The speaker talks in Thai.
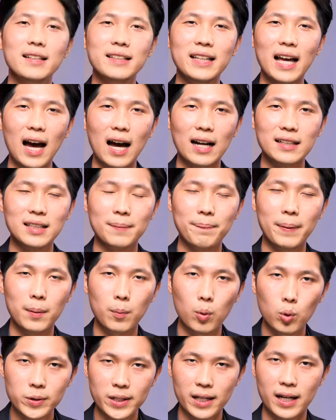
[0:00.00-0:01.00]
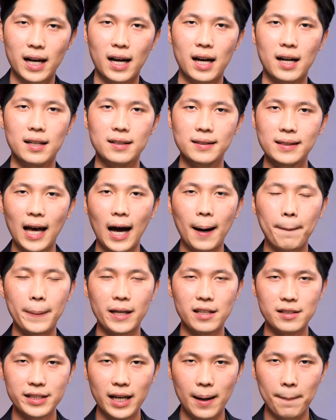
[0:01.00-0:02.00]
อยากจะเป็นผู้ชนะอยากเป็
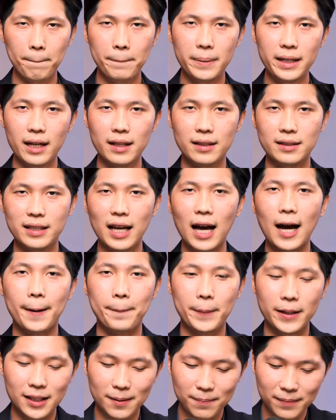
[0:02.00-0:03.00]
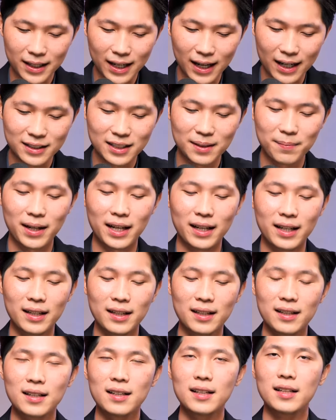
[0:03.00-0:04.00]
นแชมเปี้ยนอยากเป็นตำนานใช่ไหม
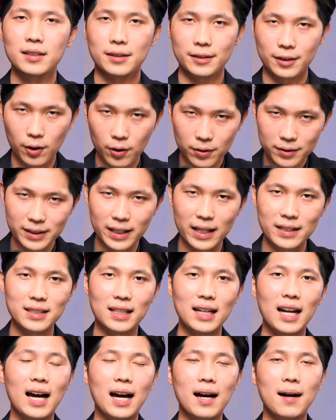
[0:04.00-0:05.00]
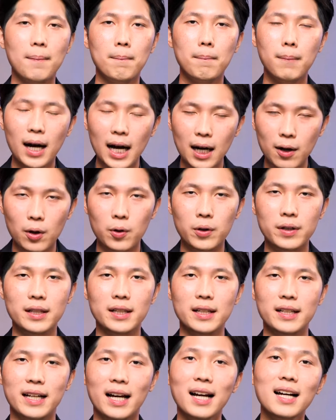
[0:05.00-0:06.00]
ต้องเสียสละมากกว่าคน
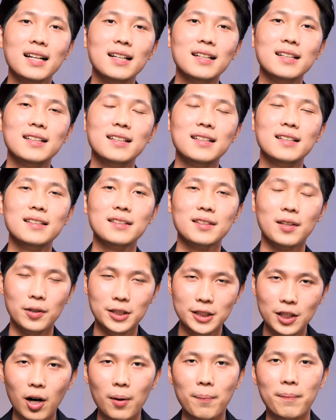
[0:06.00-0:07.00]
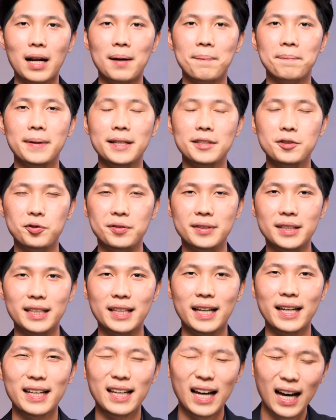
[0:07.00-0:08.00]
อื่นนะต้องยอมรับในจุดนี้
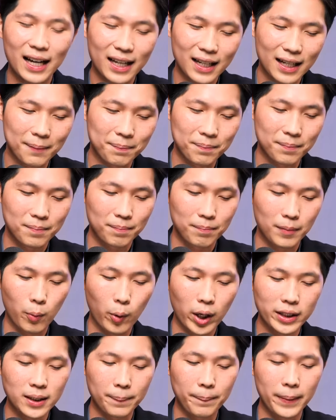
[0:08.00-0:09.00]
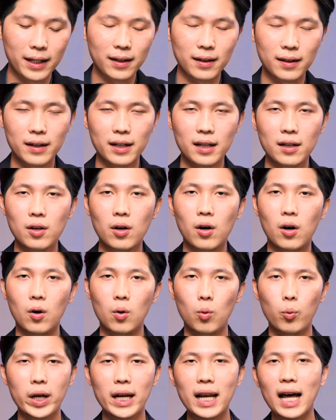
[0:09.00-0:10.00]
ให้ได้ครับไม่ว่าจะเป็นเรื่องของ
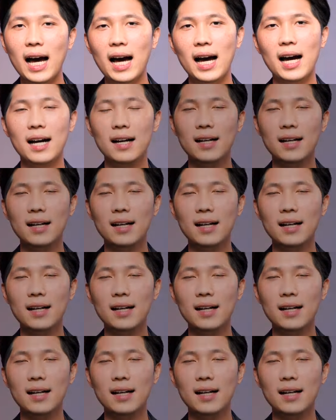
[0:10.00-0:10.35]
เวลา